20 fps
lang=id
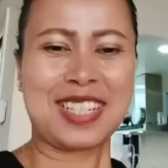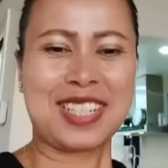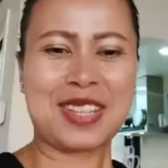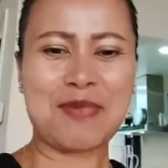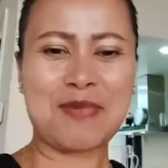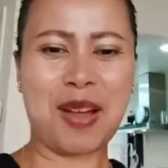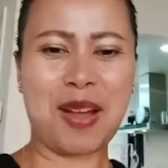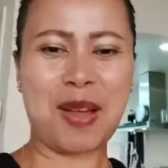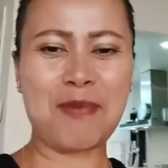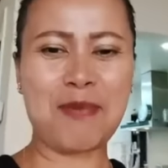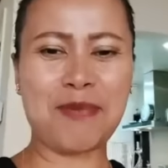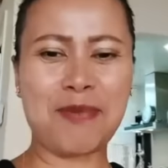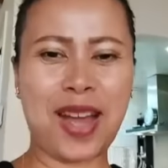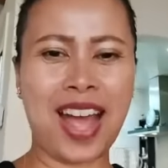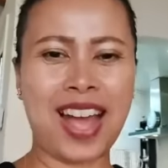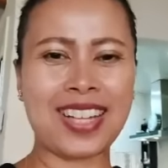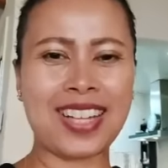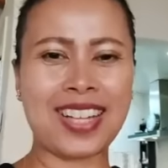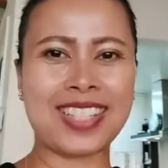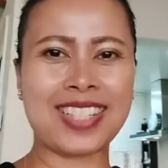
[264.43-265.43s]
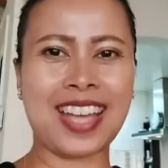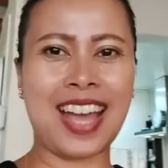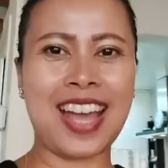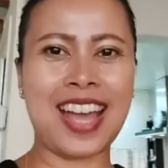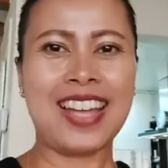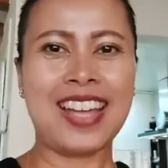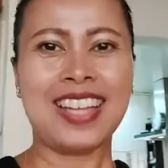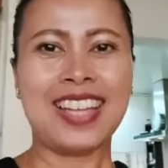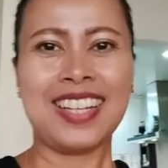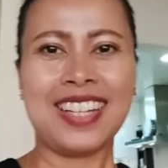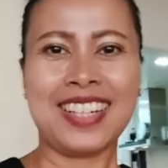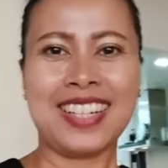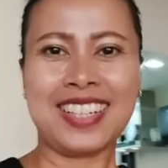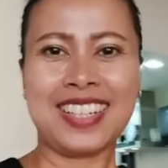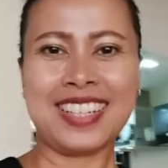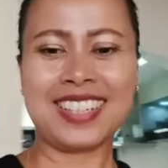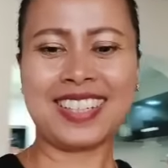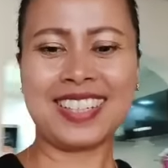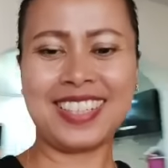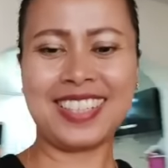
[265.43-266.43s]
sama emak aja.
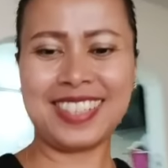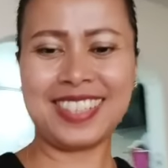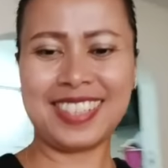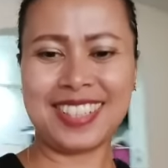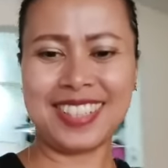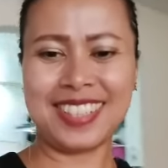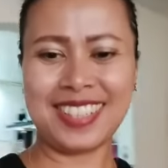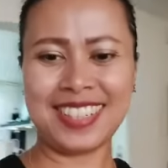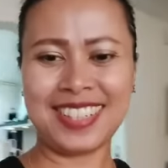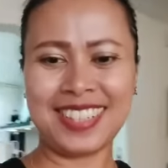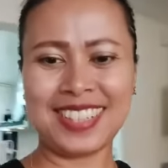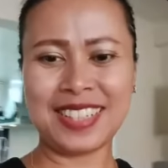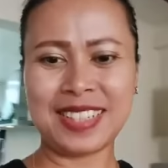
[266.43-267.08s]
Aduh.